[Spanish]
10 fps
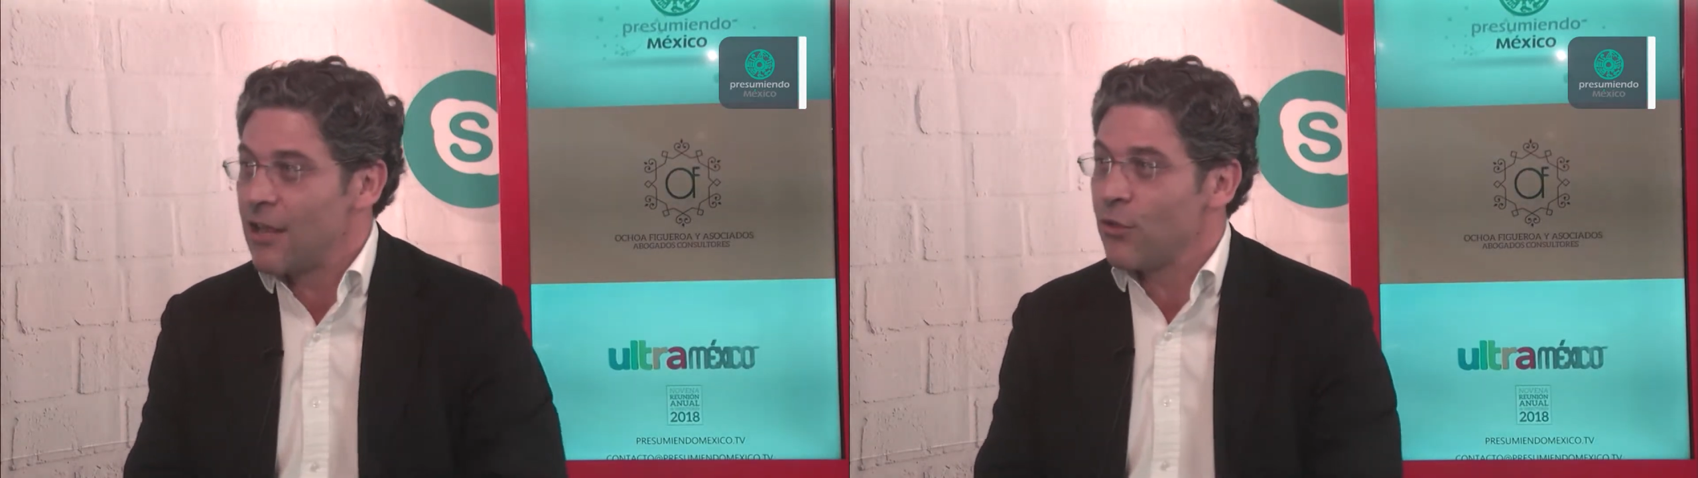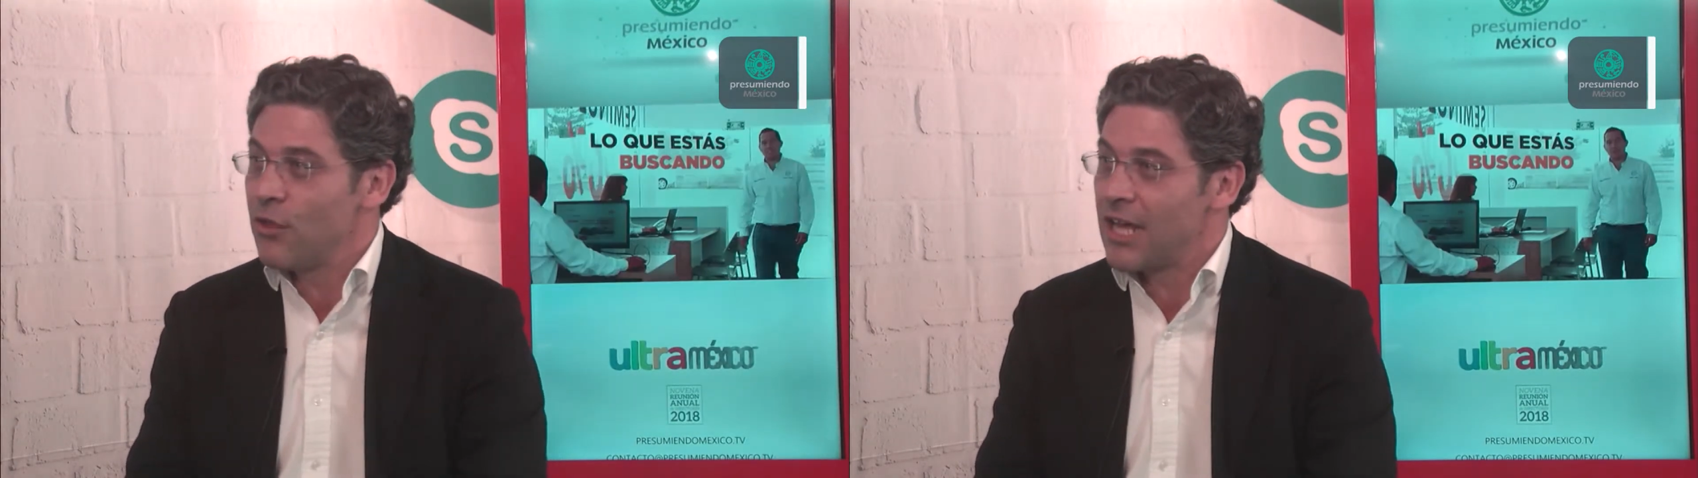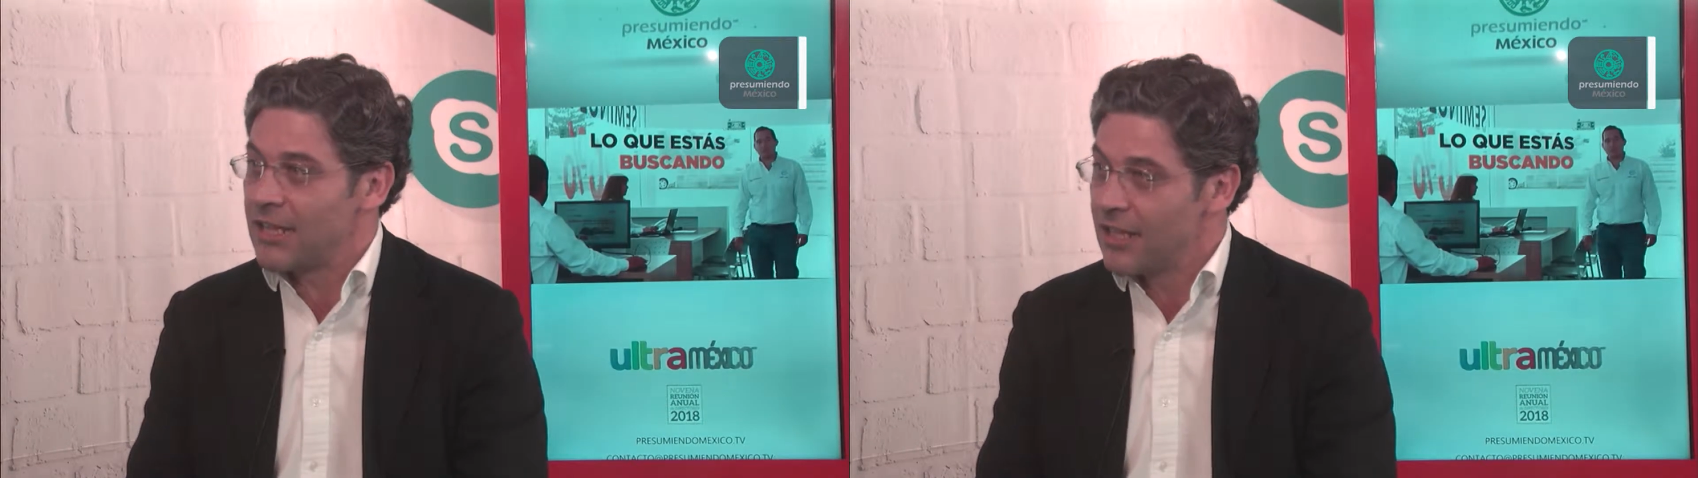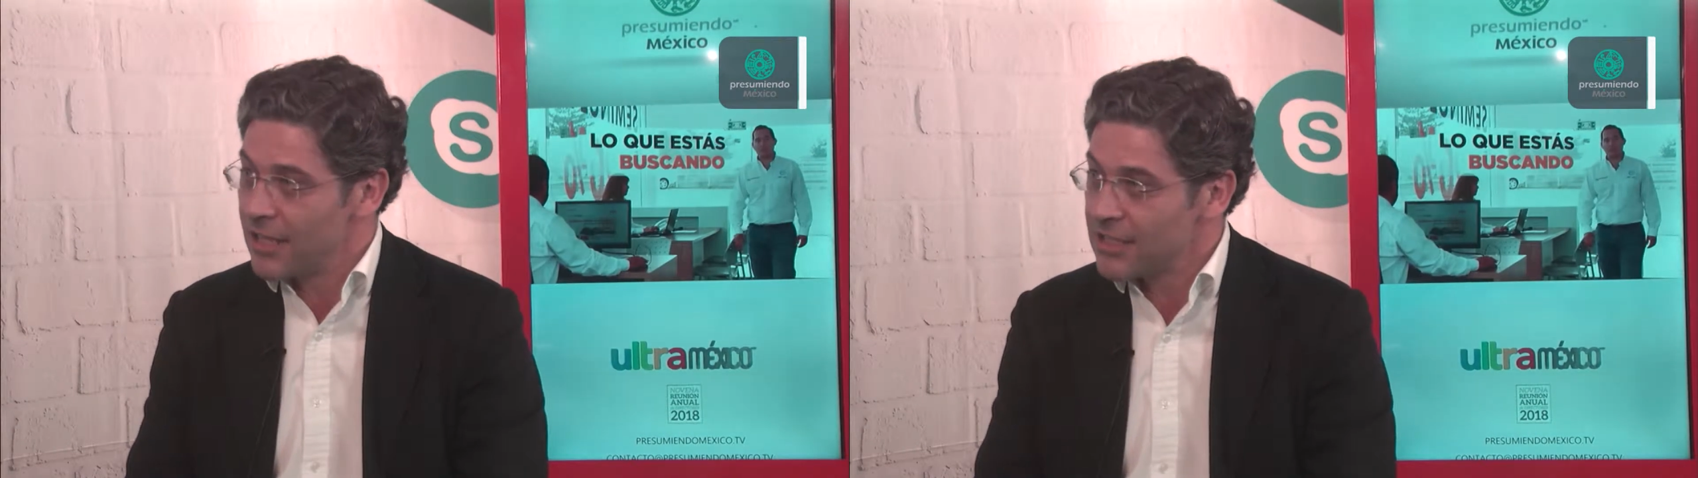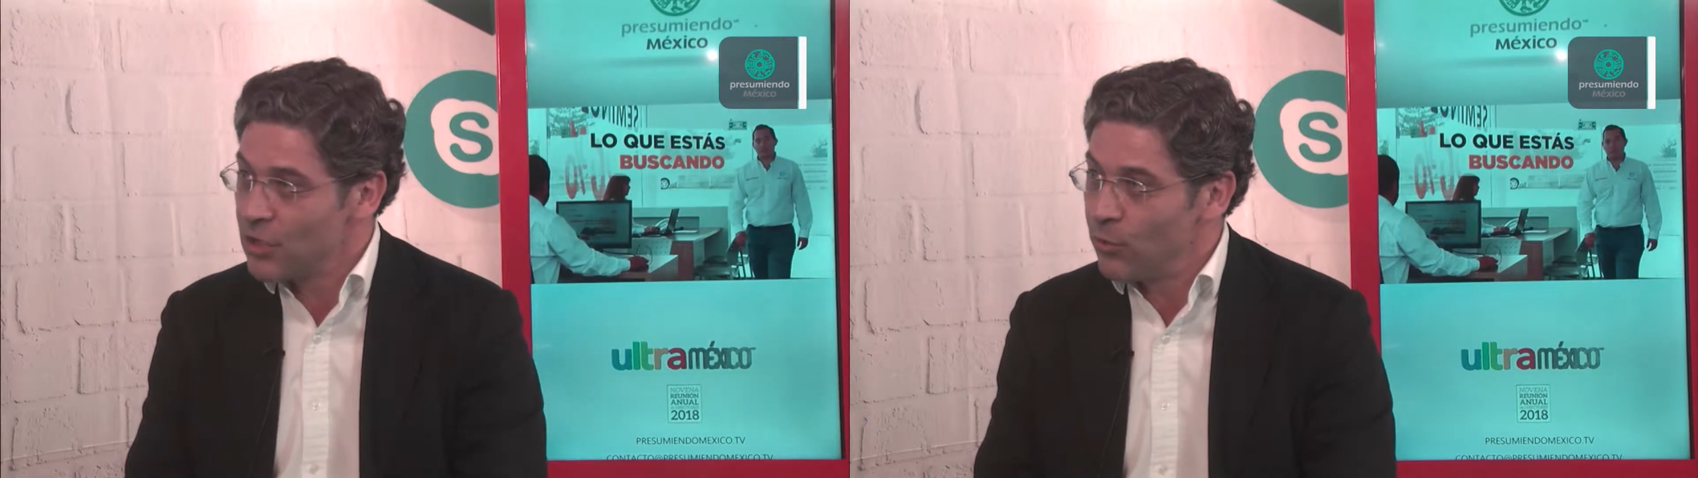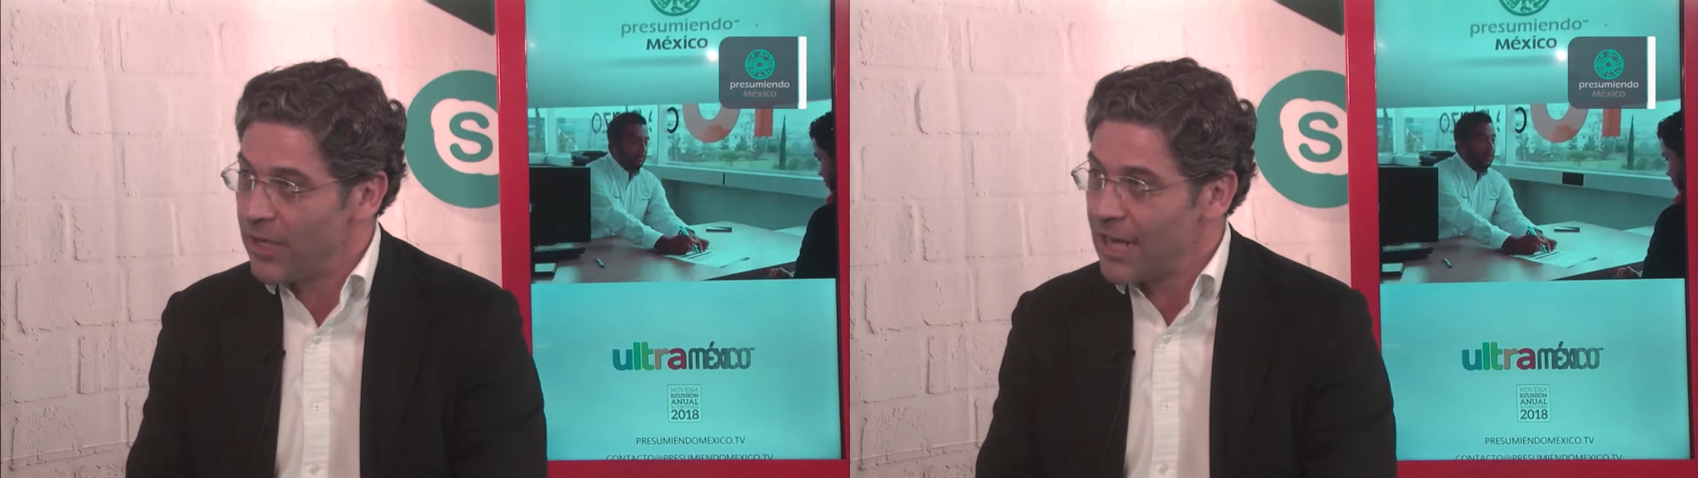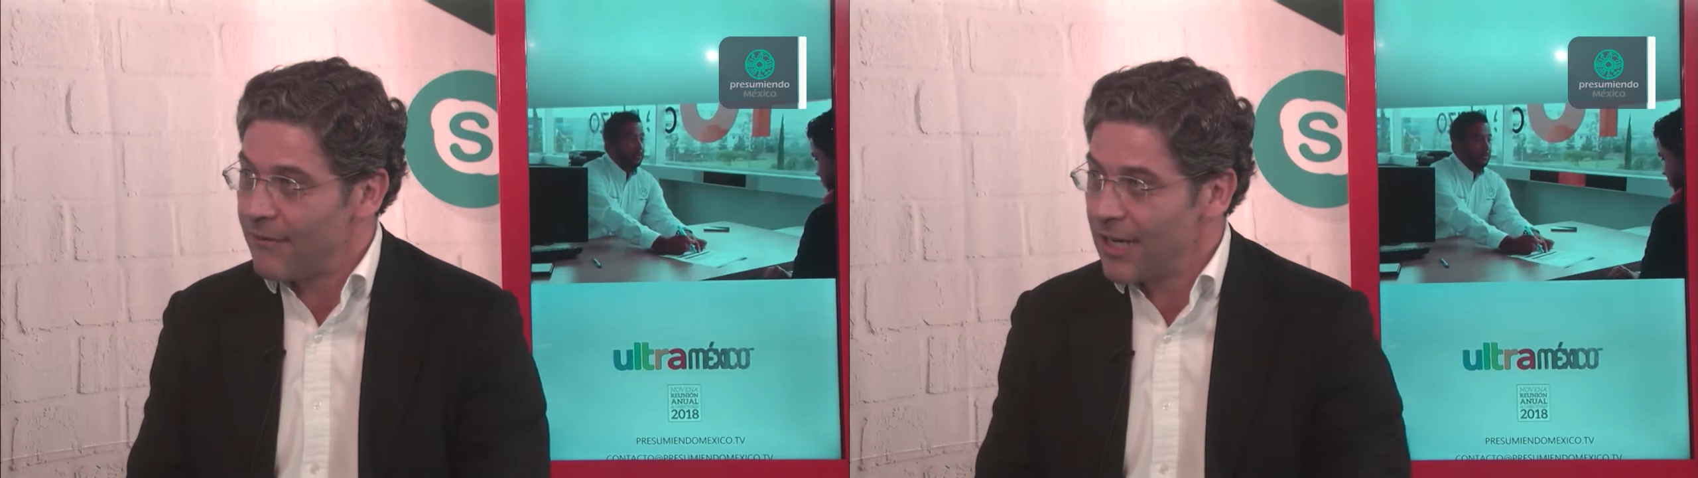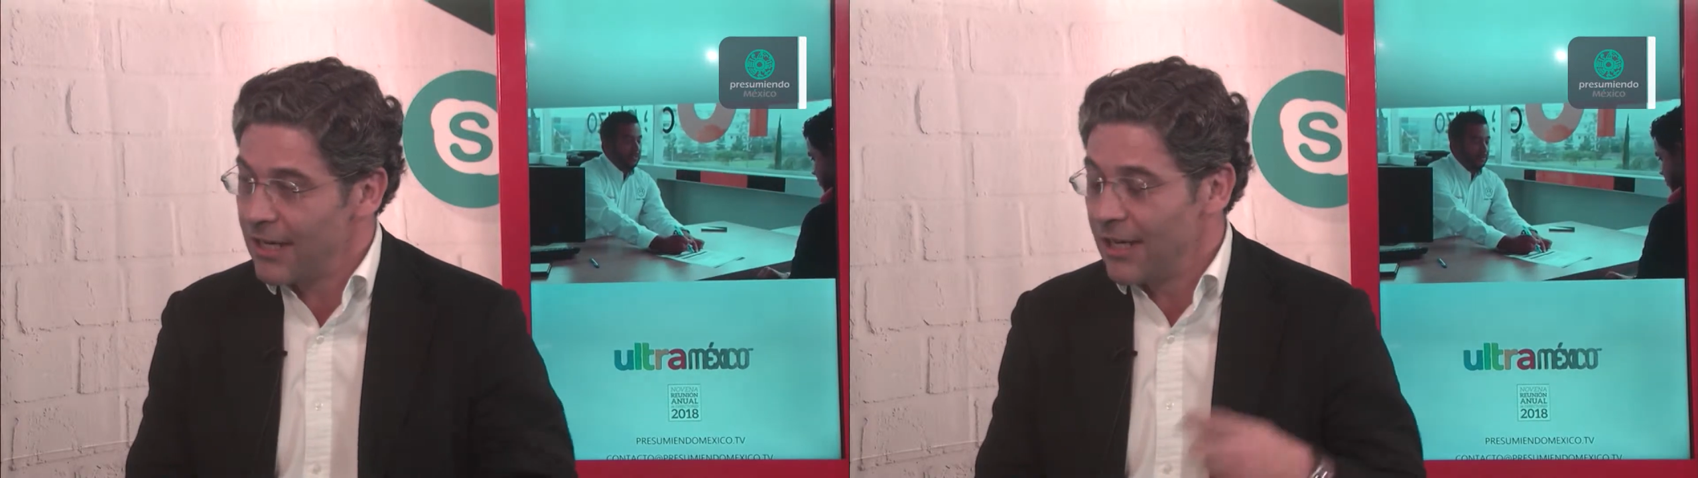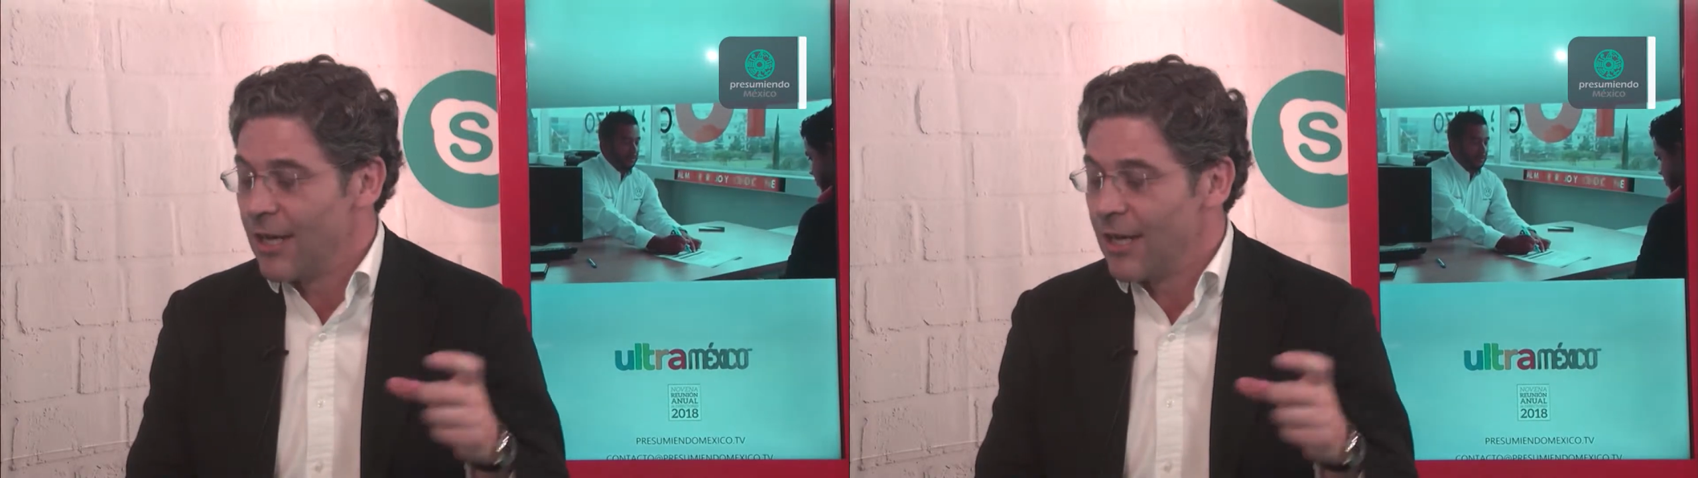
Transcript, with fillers: ciudad se ubicaban